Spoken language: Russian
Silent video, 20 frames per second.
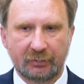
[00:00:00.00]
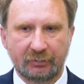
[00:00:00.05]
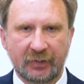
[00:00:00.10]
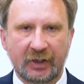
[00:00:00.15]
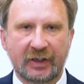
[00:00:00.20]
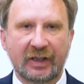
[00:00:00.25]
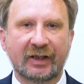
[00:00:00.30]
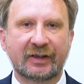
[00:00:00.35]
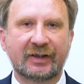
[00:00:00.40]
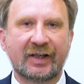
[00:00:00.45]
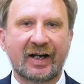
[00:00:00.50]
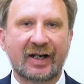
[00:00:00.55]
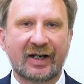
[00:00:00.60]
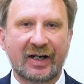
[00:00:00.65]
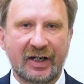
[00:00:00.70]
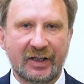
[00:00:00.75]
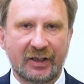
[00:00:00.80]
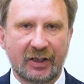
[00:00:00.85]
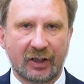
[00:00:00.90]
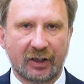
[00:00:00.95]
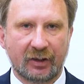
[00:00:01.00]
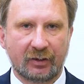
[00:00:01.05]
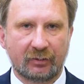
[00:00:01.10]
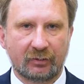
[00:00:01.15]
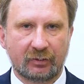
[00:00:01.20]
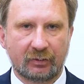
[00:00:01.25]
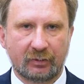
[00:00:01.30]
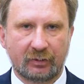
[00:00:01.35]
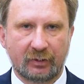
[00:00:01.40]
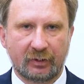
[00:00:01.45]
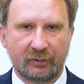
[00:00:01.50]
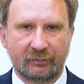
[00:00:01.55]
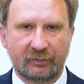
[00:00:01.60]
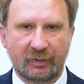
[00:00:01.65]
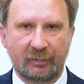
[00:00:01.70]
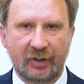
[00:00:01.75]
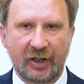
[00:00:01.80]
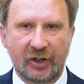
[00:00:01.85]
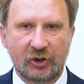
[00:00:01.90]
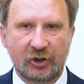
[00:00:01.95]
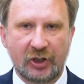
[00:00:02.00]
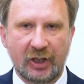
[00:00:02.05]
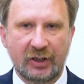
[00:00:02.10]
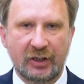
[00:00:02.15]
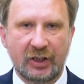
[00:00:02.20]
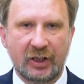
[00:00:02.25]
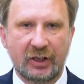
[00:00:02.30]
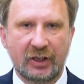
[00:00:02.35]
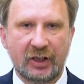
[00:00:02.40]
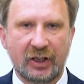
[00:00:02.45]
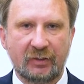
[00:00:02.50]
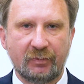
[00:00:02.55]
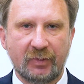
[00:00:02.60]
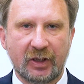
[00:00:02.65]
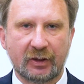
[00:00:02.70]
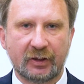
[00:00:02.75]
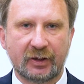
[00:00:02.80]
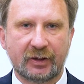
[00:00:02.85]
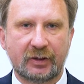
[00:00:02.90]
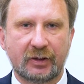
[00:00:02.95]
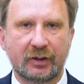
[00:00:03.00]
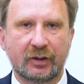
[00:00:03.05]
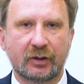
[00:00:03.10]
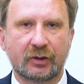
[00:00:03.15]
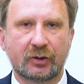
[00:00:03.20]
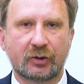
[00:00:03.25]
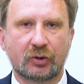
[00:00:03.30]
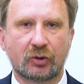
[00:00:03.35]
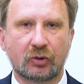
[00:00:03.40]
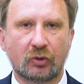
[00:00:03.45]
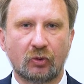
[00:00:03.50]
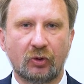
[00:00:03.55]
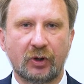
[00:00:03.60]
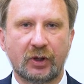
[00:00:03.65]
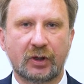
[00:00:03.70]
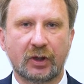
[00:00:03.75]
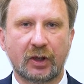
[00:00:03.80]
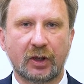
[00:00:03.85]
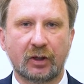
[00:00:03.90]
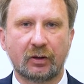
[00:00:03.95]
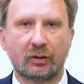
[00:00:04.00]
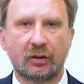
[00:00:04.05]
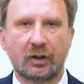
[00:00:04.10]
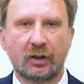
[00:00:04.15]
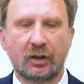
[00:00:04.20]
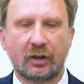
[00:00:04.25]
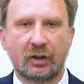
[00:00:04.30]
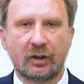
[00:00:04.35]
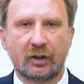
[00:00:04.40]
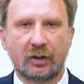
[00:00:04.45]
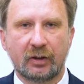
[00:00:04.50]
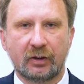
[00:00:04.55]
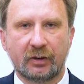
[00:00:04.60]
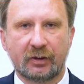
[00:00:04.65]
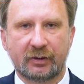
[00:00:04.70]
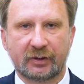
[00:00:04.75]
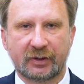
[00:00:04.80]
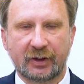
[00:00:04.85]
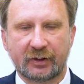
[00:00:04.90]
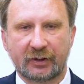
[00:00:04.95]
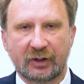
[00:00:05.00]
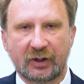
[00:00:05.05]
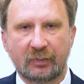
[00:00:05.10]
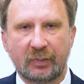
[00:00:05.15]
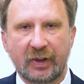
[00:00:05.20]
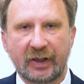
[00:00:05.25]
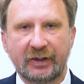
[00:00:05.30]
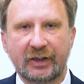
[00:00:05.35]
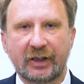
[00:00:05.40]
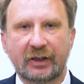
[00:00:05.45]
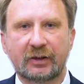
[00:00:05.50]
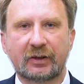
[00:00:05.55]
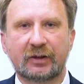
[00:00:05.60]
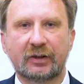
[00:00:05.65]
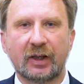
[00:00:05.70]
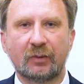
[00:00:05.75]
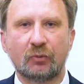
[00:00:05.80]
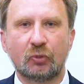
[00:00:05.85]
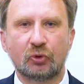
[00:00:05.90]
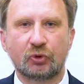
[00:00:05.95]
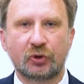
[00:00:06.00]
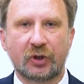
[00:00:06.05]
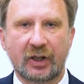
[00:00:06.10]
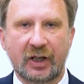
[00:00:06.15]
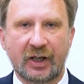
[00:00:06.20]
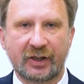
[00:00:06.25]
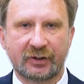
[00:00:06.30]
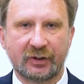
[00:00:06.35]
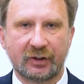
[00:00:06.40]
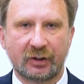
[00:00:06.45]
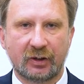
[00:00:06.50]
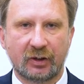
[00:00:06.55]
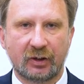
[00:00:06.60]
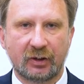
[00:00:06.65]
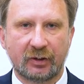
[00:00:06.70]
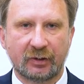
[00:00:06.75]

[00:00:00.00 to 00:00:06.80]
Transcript: Никогда ранее э, в обращении не имелось столько золотых монет, к тому же разных